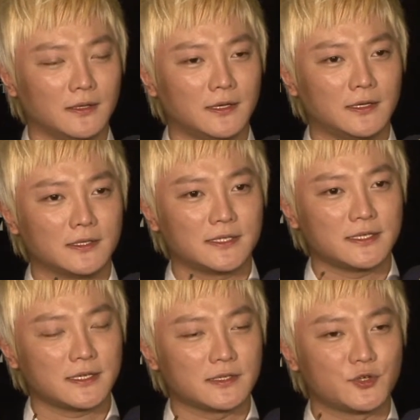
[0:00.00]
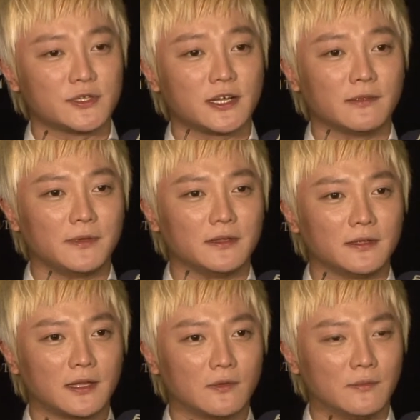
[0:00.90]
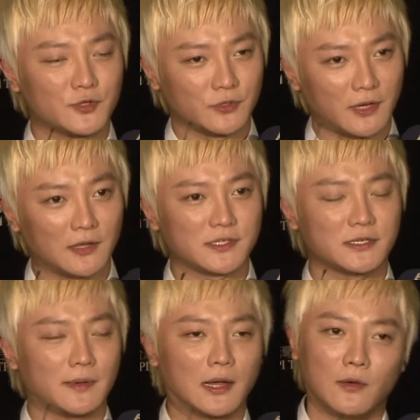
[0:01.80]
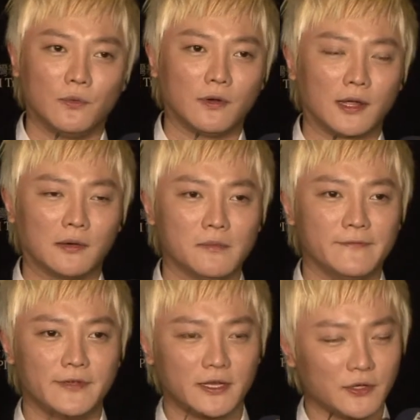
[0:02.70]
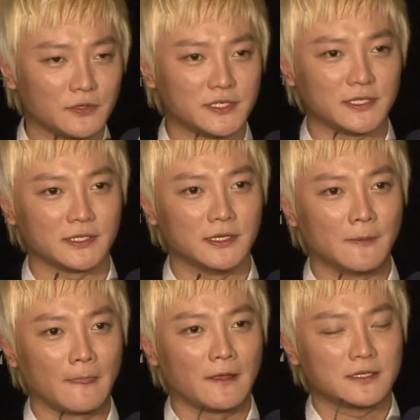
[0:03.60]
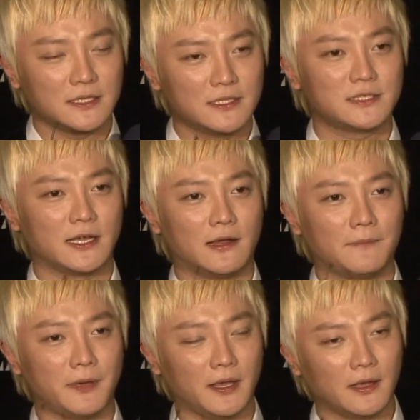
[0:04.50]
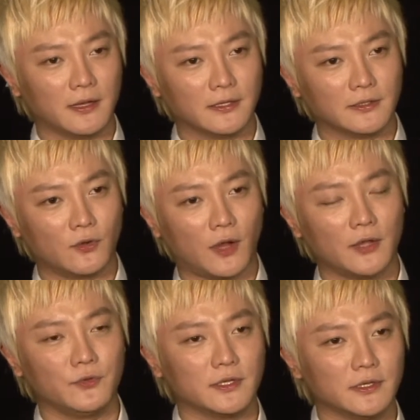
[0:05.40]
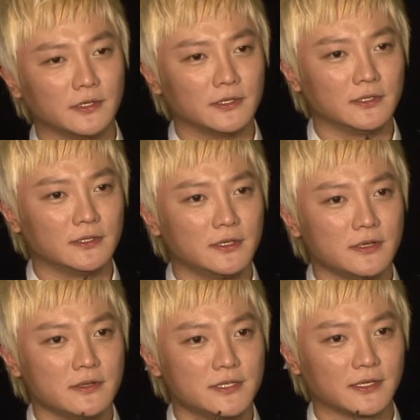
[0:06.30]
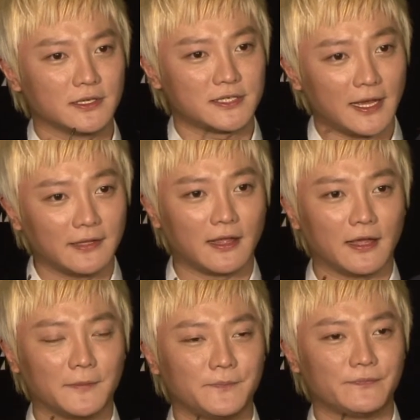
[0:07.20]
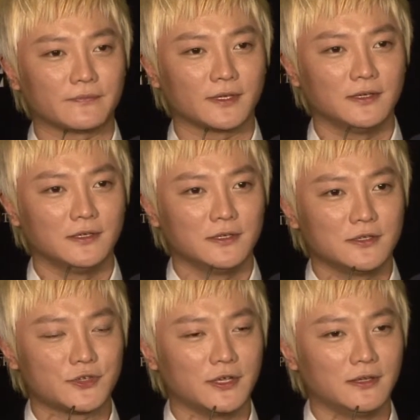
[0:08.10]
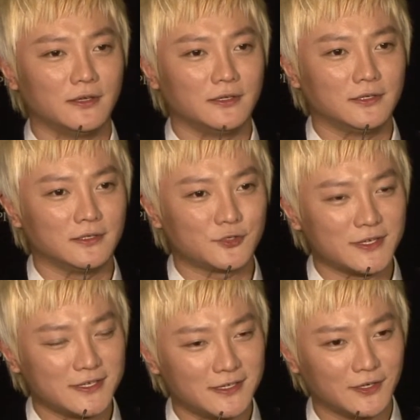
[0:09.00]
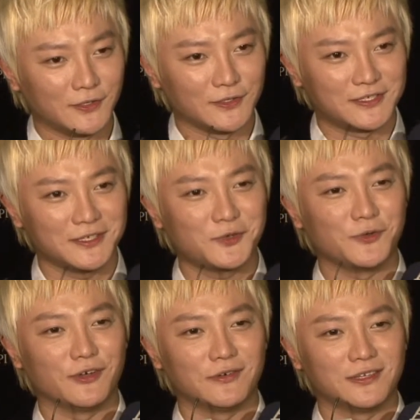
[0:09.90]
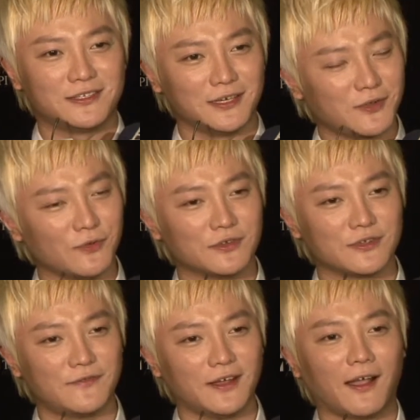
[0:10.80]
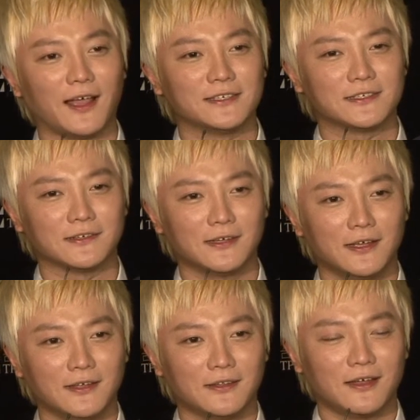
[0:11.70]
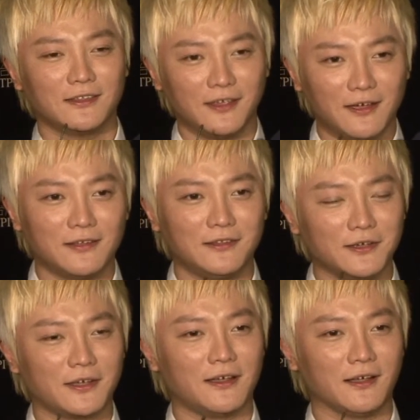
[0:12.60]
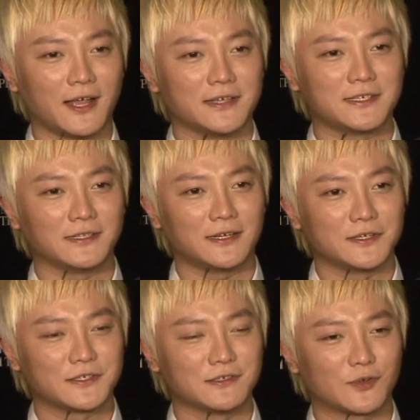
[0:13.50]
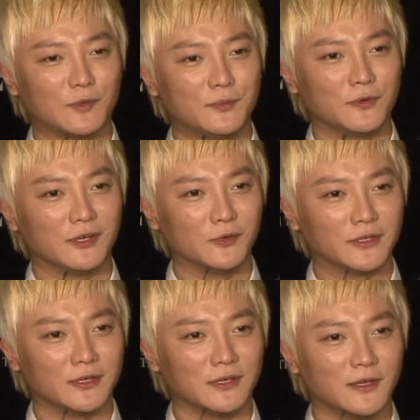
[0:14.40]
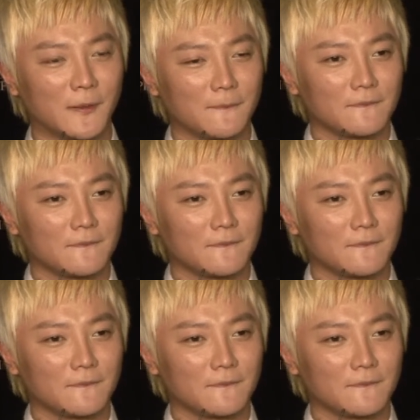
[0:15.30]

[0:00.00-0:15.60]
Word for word: 那在这个学校里面呢，当我们所有老师，包含我啦，我们非常用心的，真的是想要培养华语的这个下一代，所以呢，算是有辛苦有了结果，所以非常开心。当然，第二第二个要很开心，当然是公布了我的